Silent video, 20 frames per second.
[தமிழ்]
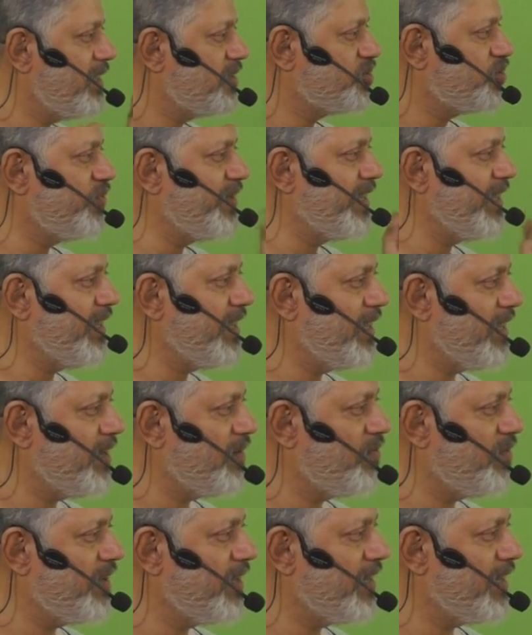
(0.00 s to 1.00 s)
சுவையை
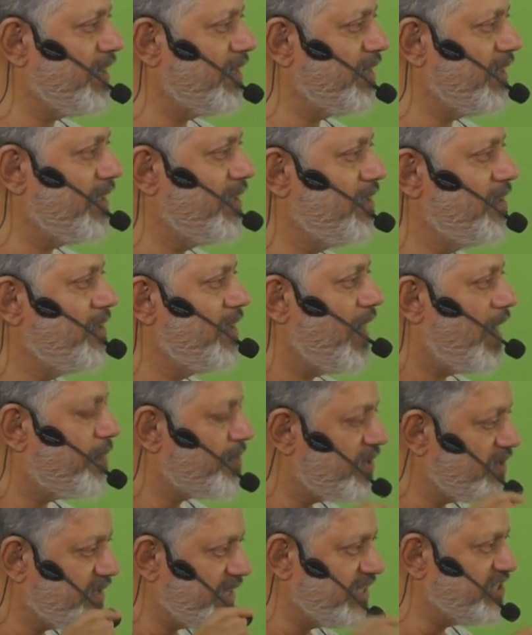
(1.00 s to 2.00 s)
உணர்கிறது
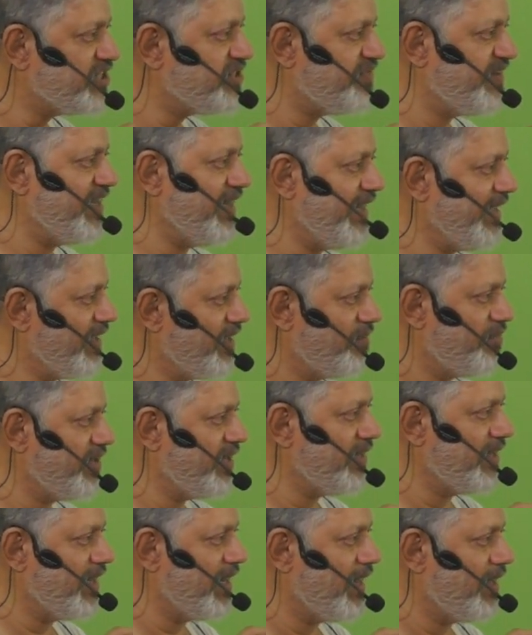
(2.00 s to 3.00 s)
அப்புறம் டச் ஃபீலிங்
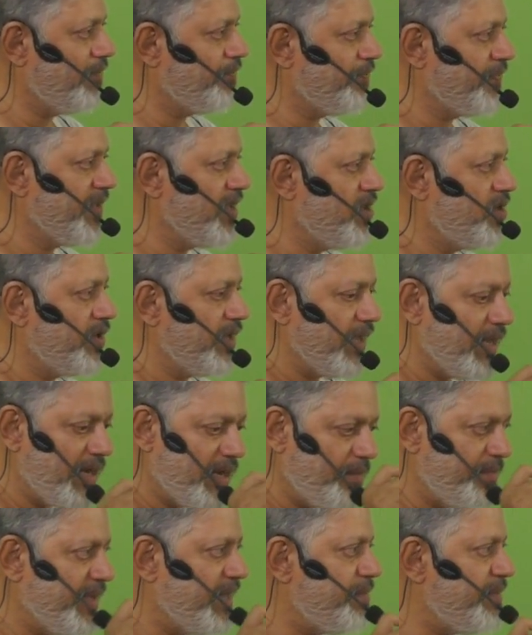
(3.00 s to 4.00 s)
புரியுதுங்களா
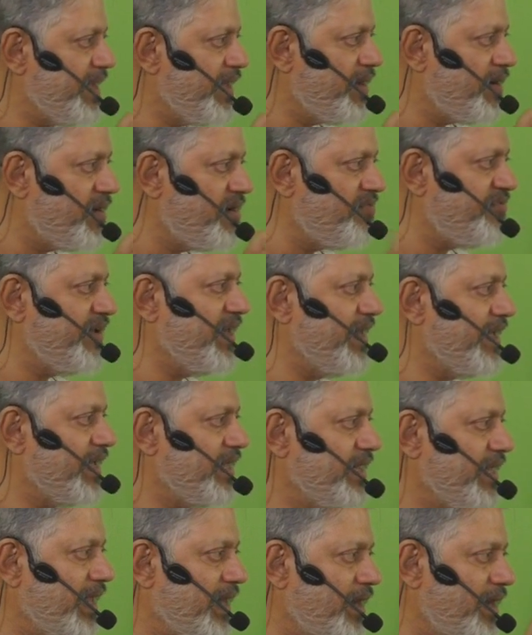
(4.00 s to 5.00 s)
எல்லாம் மென்மையான ஃபீலிங்
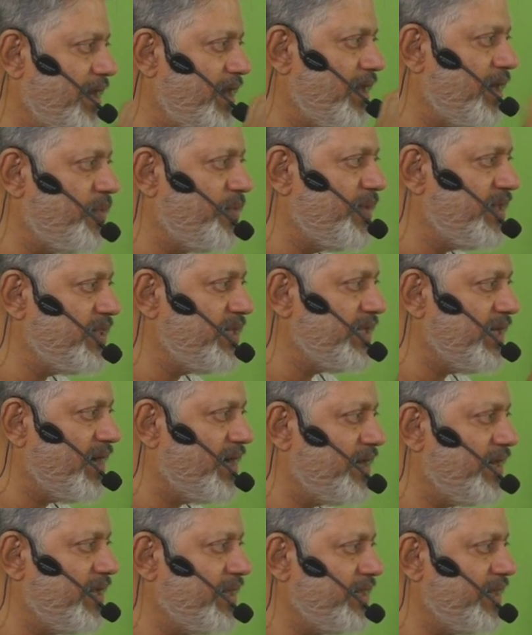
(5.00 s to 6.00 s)
இது எல்லாமே இந்த
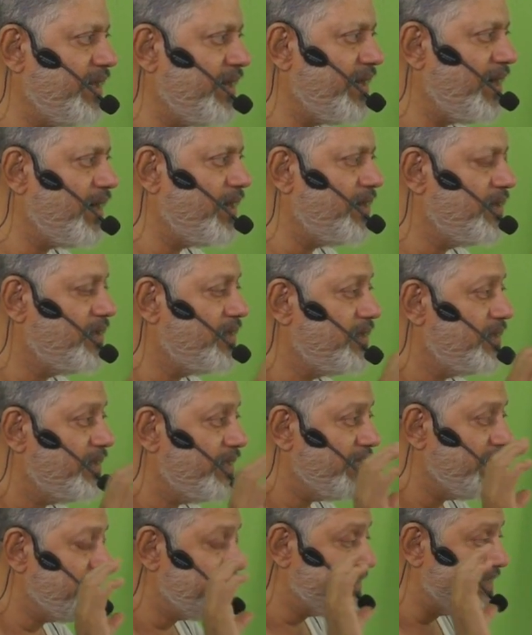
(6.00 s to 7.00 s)
ஞான இந்திரியங்கள்
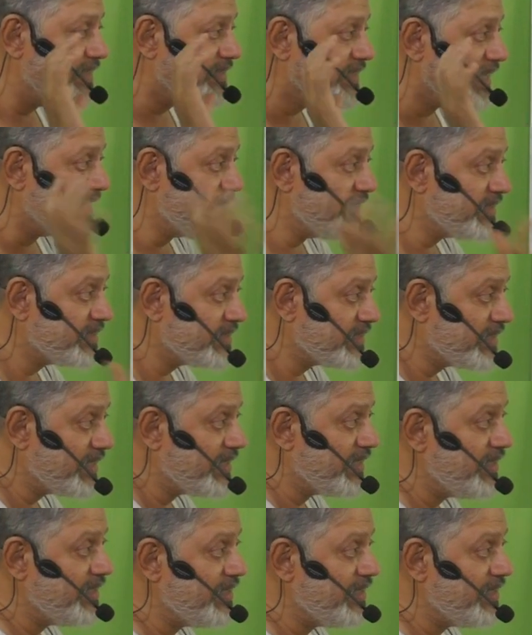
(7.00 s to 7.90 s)
இந்த சகஸ்ர